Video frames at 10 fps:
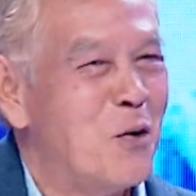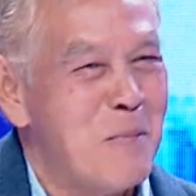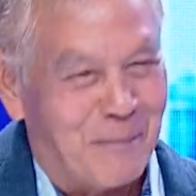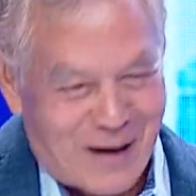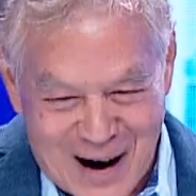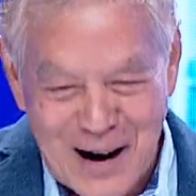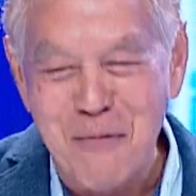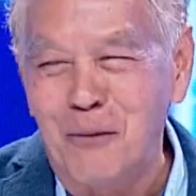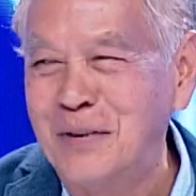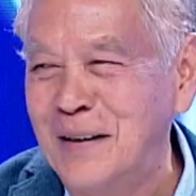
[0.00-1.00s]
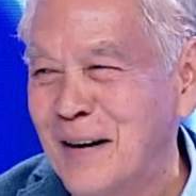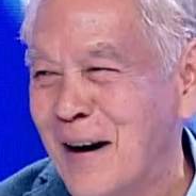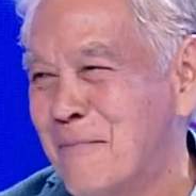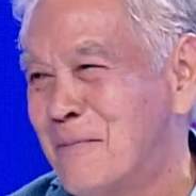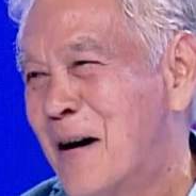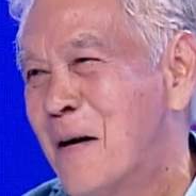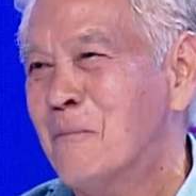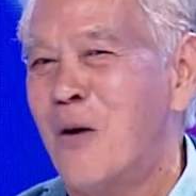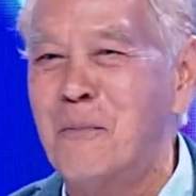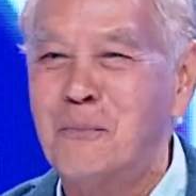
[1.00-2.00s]
หนูแหม่มขายให้ผมทีเลยครับ
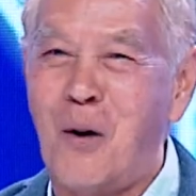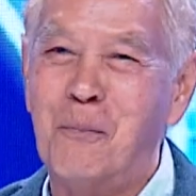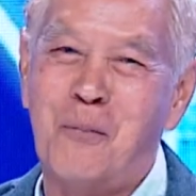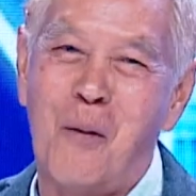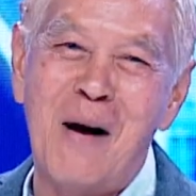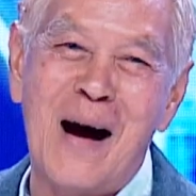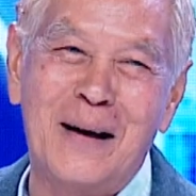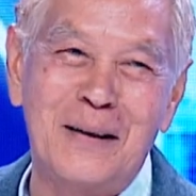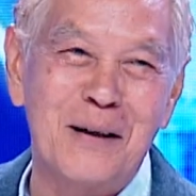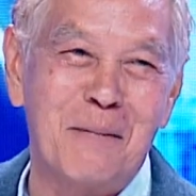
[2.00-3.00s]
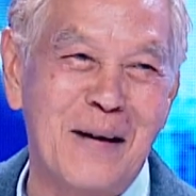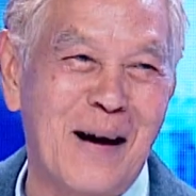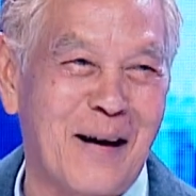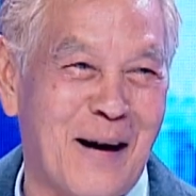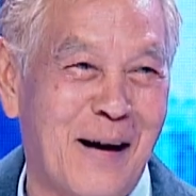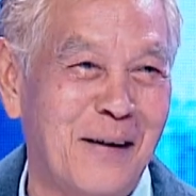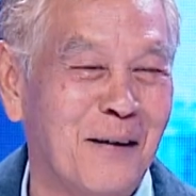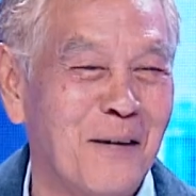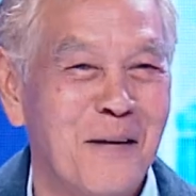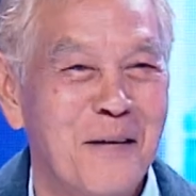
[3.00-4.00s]
ผมผมผมอายที่จะมานั่งขายแล้ว
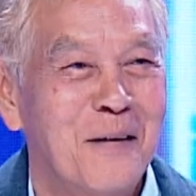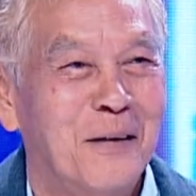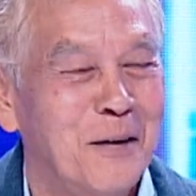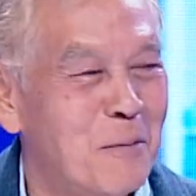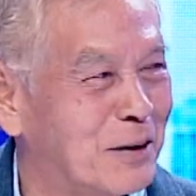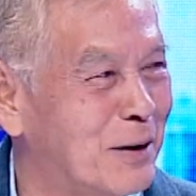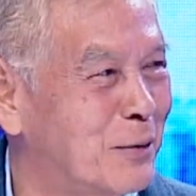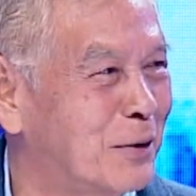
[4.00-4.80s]
ก็คุณผู้ชมรู้ไหมว่า